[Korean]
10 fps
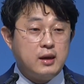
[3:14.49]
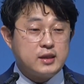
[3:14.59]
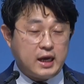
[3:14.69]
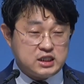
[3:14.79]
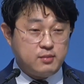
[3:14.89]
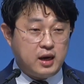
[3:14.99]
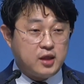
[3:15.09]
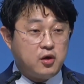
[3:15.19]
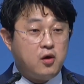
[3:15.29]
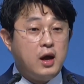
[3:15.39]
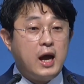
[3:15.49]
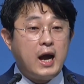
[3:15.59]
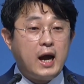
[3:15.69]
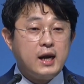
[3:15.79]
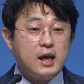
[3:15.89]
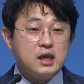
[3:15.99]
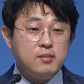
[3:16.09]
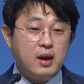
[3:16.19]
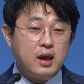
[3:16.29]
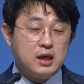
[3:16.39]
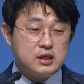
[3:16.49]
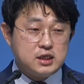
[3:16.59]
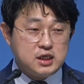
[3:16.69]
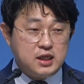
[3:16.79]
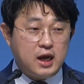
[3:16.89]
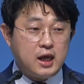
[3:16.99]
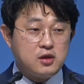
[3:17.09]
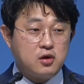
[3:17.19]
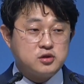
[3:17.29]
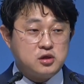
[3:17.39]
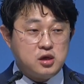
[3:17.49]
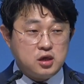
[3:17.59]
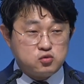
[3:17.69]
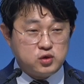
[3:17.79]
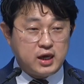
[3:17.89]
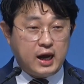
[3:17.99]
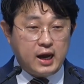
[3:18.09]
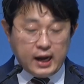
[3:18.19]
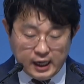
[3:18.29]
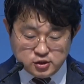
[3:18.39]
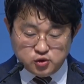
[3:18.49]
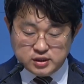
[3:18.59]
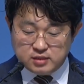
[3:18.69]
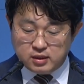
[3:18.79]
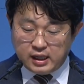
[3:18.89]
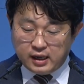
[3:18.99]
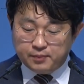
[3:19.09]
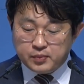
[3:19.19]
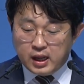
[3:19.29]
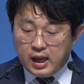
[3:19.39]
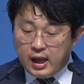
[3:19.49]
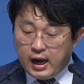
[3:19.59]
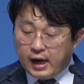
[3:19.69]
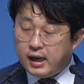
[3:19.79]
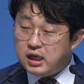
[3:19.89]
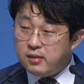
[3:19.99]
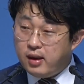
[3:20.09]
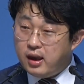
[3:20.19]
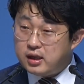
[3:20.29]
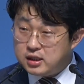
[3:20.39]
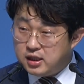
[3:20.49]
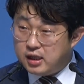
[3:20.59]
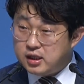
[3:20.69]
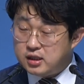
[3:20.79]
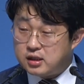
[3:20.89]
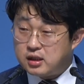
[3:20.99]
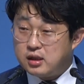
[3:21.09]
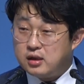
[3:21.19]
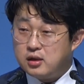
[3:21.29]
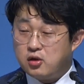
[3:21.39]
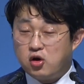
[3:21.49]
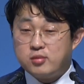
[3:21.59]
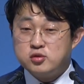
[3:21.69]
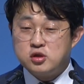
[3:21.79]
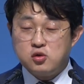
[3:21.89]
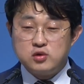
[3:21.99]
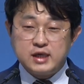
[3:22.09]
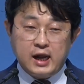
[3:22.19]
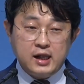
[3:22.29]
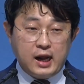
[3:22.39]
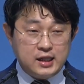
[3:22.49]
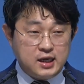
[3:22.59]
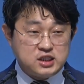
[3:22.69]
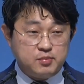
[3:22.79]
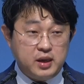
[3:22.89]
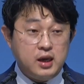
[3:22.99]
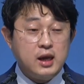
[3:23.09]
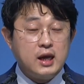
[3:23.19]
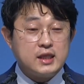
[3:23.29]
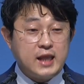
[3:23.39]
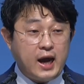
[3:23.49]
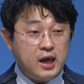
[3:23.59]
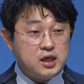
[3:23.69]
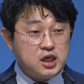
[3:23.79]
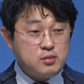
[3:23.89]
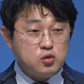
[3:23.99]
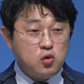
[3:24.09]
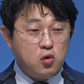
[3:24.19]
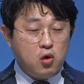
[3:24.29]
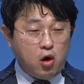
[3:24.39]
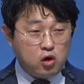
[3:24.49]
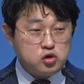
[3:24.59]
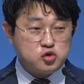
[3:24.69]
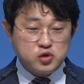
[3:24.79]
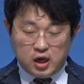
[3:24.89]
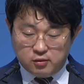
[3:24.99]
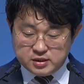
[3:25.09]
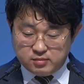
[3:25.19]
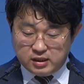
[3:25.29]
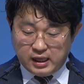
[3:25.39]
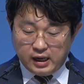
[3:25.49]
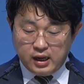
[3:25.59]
다시 말해서 하나님의 은혜라는 것을 우리가 알 수 있습니다. 하나님의 은혜는 여러분들도 잘 알다시피 나의 힘으로 얻을 수가 없습니다.